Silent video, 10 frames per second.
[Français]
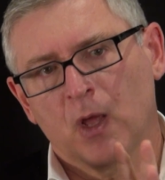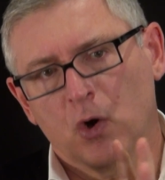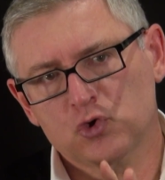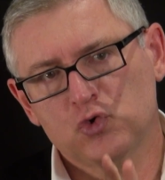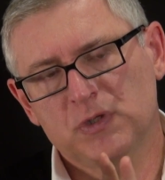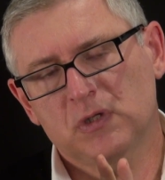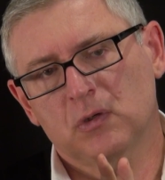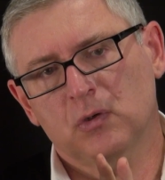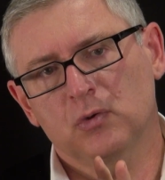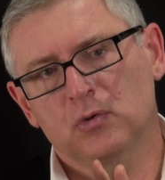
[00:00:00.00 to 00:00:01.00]
ensuite
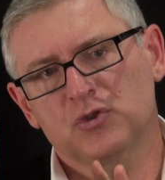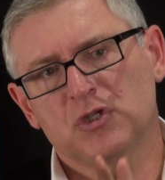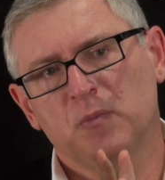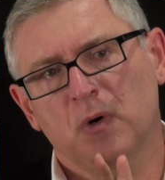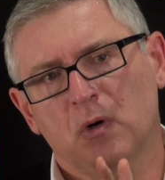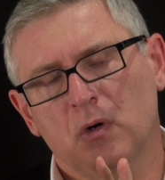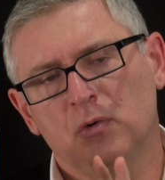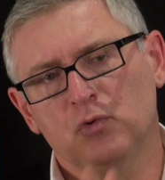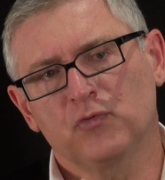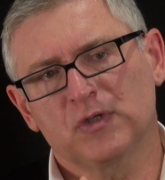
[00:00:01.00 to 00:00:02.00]
chronologiquement
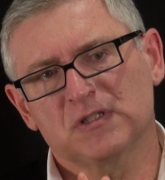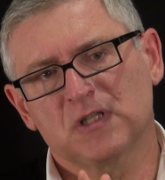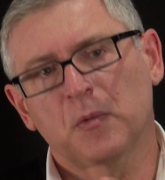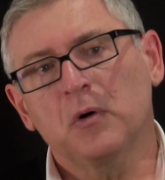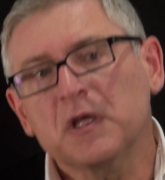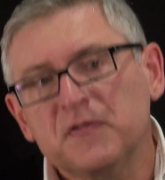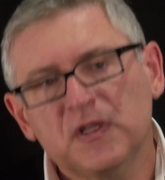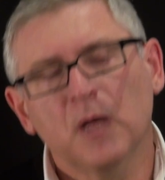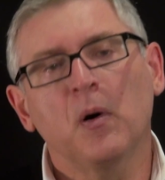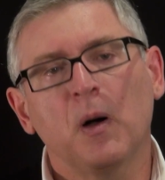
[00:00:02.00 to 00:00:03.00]
le Nouveau Testament,
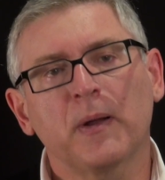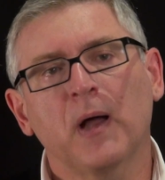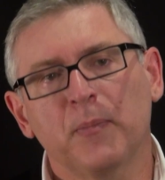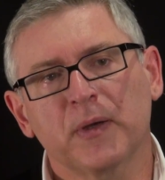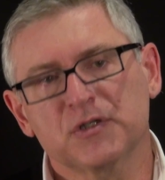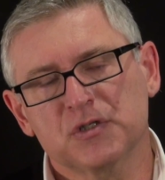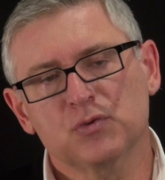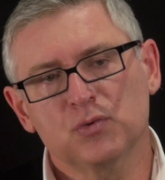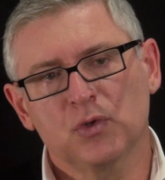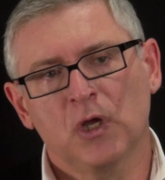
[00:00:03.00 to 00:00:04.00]
évidemment après,
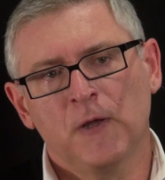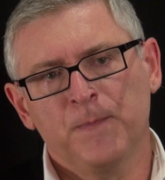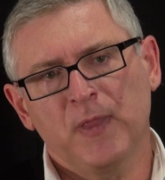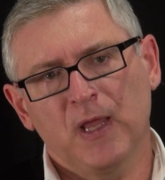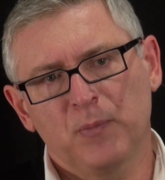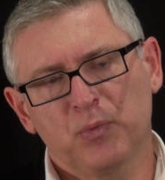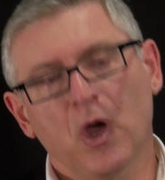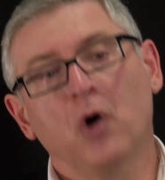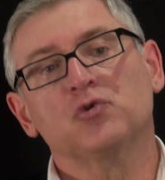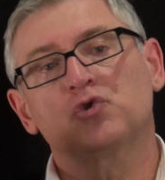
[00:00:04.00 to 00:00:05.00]
Jésus, et puis
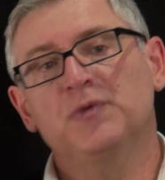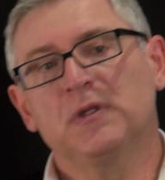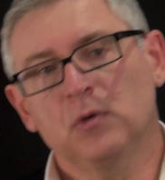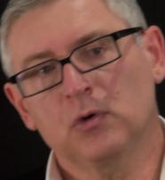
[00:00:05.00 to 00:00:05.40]
ensuite le